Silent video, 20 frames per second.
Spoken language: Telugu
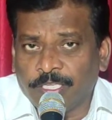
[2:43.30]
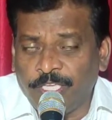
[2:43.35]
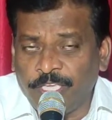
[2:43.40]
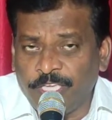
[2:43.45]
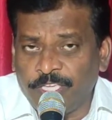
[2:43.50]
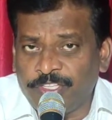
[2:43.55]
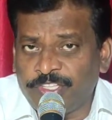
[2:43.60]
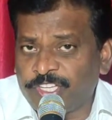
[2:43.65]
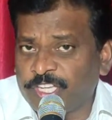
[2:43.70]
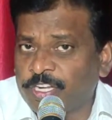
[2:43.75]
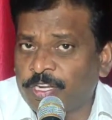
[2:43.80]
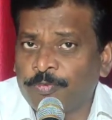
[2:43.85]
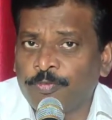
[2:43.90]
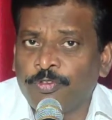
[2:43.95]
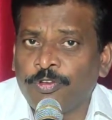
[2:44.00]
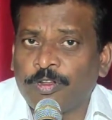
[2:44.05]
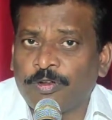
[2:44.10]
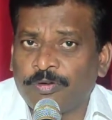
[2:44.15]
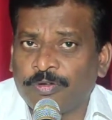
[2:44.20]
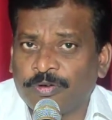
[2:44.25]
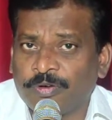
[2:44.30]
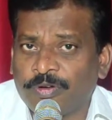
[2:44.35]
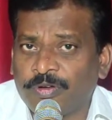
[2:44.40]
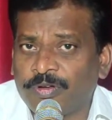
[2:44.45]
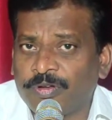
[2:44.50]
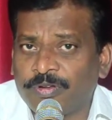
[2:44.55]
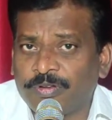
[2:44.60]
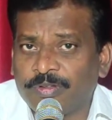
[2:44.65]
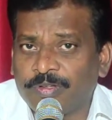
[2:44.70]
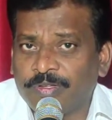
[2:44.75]
ఈ జనములలో
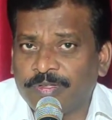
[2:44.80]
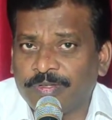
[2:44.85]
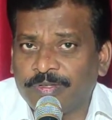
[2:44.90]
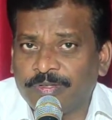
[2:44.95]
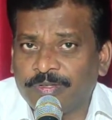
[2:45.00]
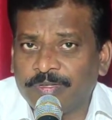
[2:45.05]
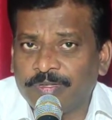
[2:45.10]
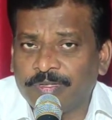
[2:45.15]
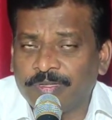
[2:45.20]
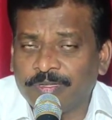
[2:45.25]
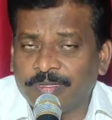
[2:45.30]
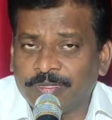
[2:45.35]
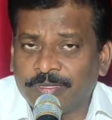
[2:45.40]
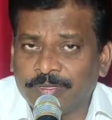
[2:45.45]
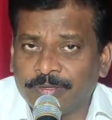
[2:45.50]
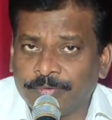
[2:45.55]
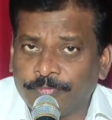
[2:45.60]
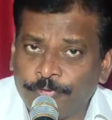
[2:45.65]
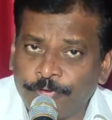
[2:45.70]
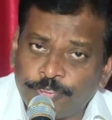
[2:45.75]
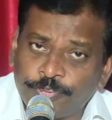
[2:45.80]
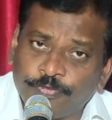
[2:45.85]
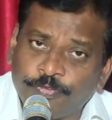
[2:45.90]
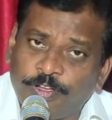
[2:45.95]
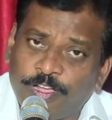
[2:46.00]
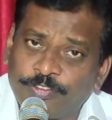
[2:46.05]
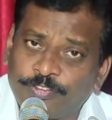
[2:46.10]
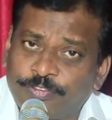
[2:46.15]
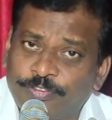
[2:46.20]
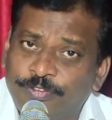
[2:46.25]

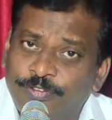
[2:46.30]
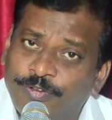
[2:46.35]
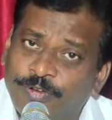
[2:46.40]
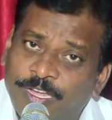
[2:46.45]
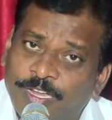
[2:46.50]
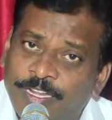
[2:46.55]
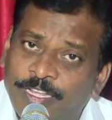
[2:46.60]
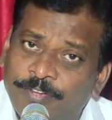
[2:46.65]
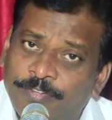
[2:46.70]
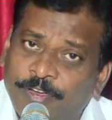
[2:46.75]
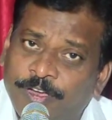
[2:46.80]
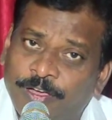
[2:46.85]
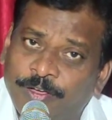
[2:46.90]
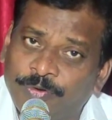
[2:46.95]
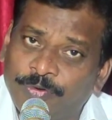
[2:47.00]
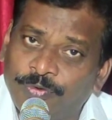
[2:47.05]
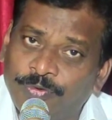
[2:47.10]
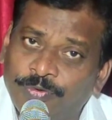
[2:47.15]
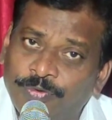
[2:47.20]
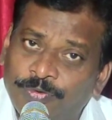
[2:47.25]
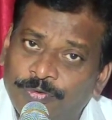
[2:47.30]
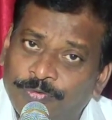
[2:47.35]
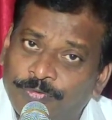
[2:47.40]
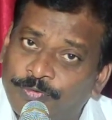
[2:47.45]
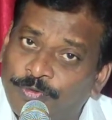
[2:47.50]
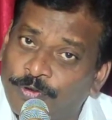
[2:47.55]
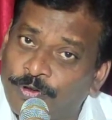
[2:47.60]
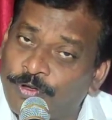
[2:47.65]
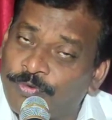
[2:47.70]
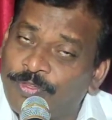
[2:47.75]
విశ్వాసులు అనేవారు
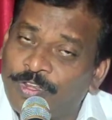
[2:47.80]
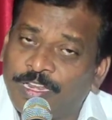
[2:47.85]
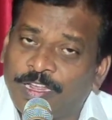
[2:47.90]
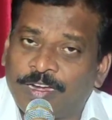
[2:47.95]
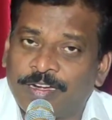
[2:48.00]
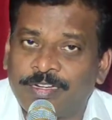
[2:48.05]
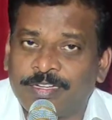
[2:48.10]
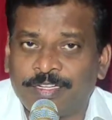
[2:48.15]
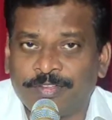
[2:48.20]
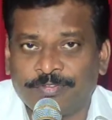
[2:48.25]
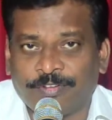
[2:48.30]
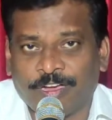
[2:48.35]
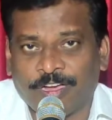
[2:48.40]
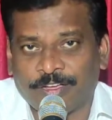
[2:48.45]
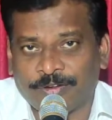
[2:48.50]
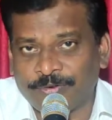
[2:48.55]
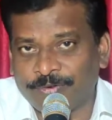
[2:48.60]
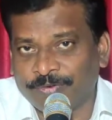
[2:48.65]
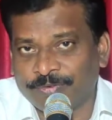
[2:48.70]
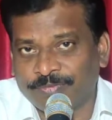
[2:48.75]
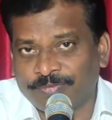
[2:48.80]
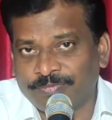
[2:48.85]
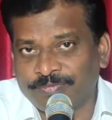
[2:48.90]
త్రోవ లాంటి వారు